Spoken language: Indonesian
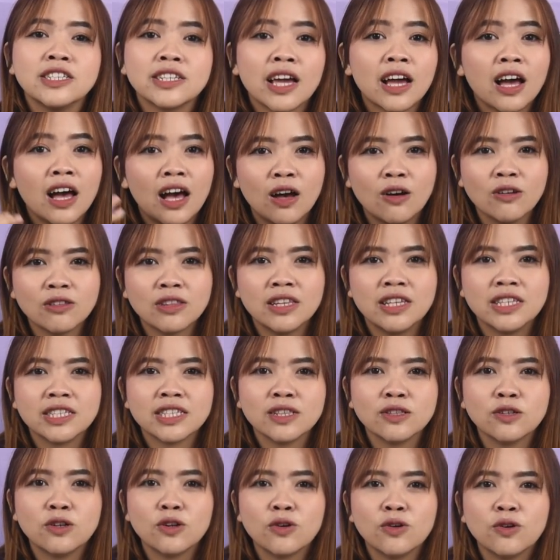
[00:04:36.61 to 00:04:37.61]
check out di
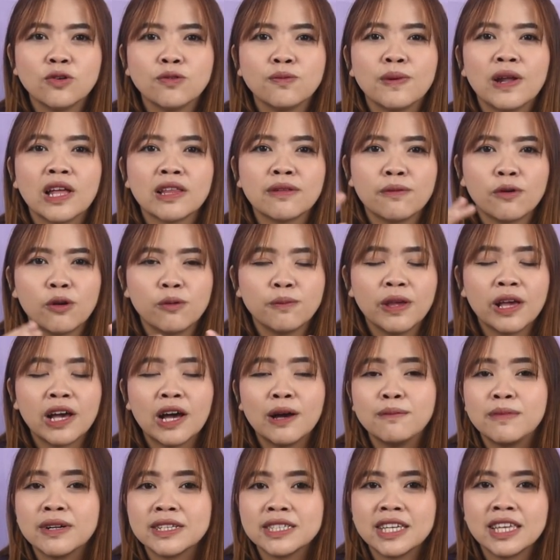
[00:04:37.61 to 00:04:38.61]
seluruh platform
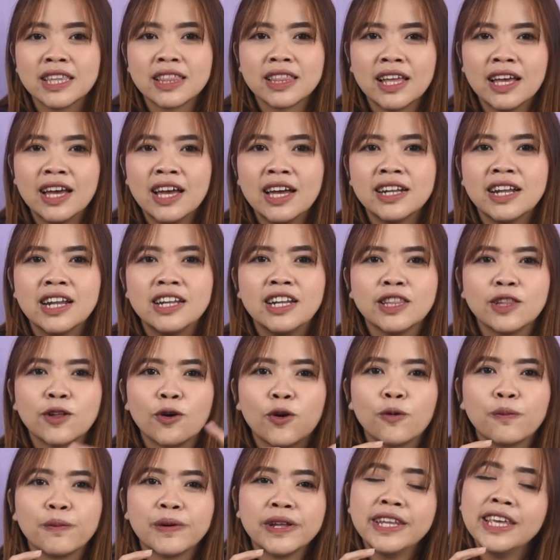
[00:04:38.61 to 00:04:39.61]
e-commerce kita, ada di
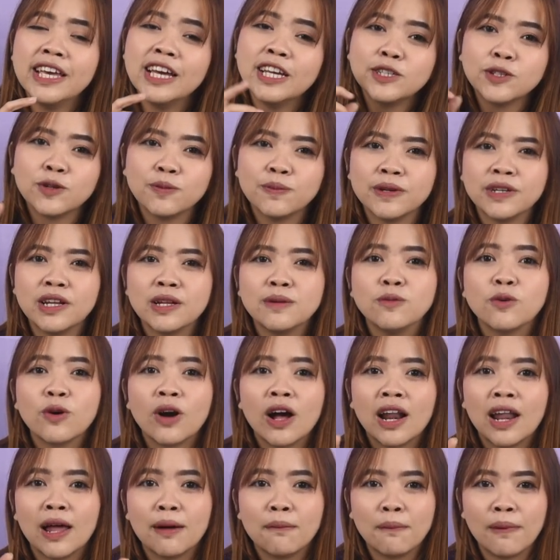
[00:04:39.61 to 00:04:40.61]
Tokopedia, Shopee, dan
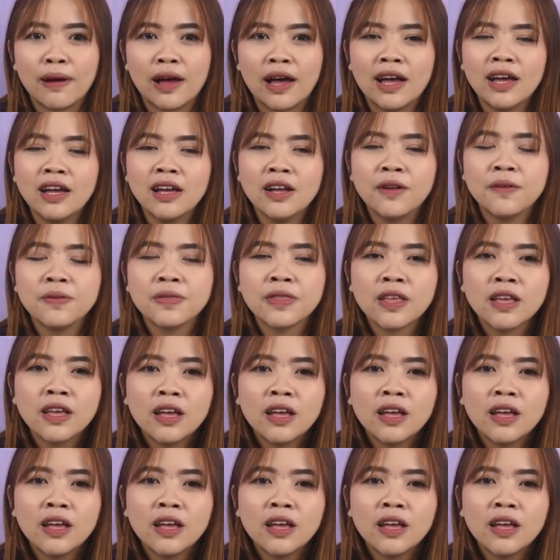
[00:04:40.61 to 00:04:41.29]
Bukalapak.